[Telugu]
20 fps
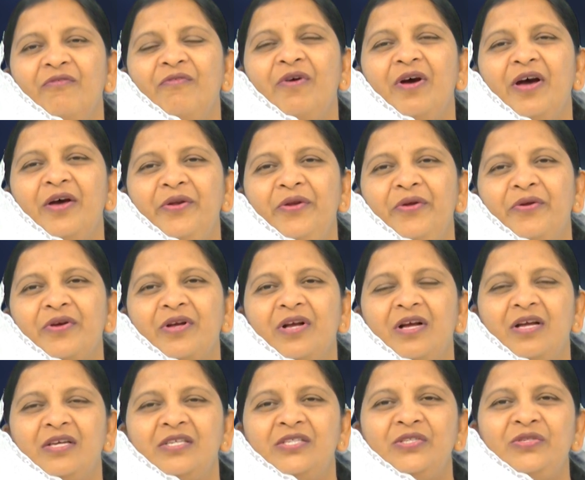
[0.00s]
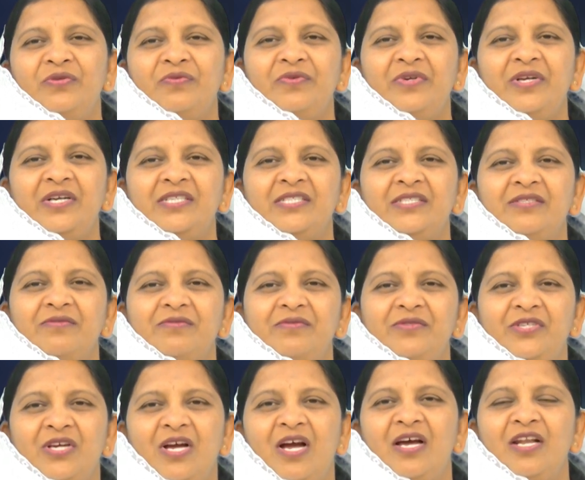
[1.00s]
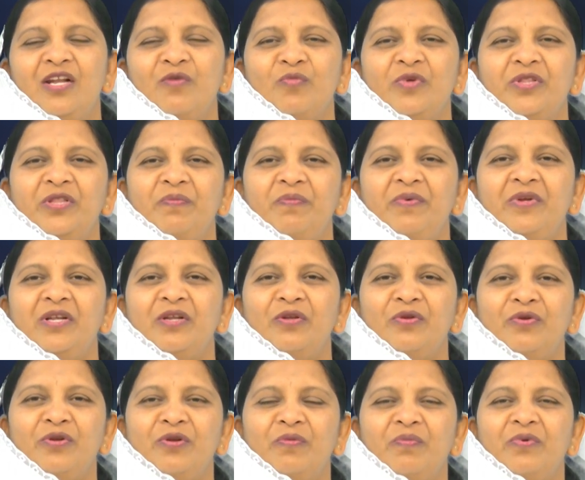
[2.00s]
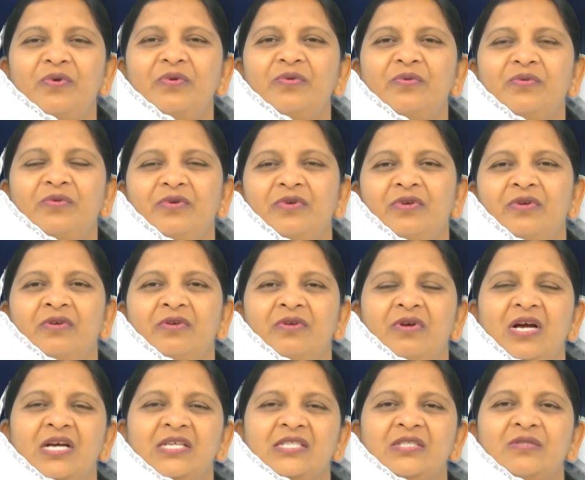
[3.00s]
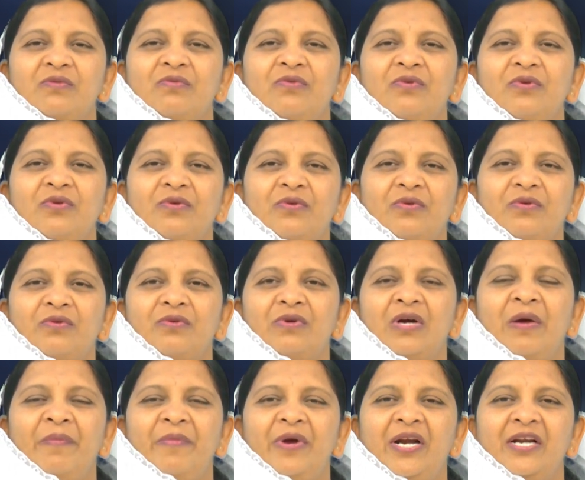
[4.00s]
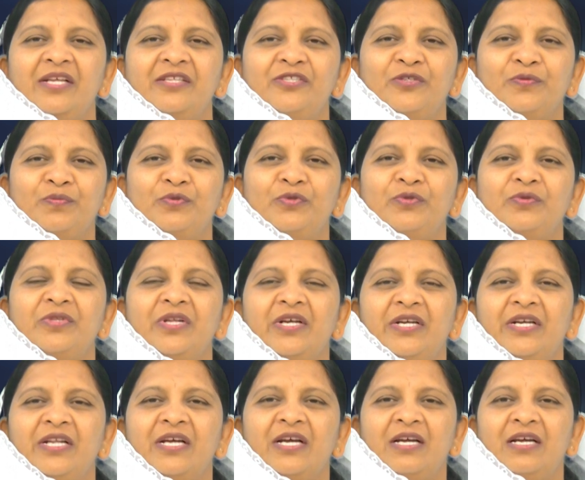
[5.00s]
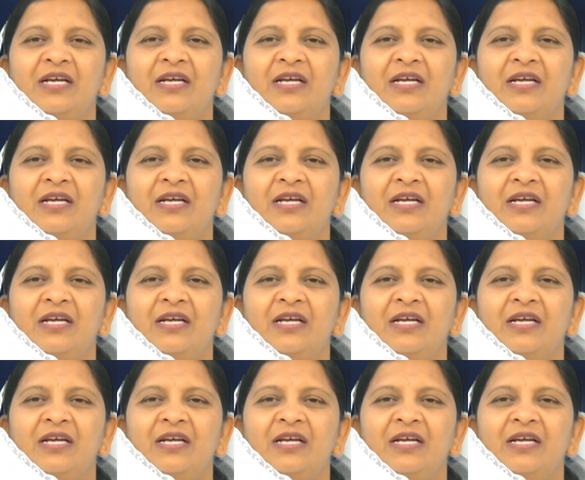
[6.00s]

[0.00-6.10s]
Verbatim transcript: వారి యొక్క స్టూడెంట్స్ చాలా మంది పిల్లలు ఉన్నప్పుడు ఆ స్కూల్లో ఆ మేడం చెప్తుందంట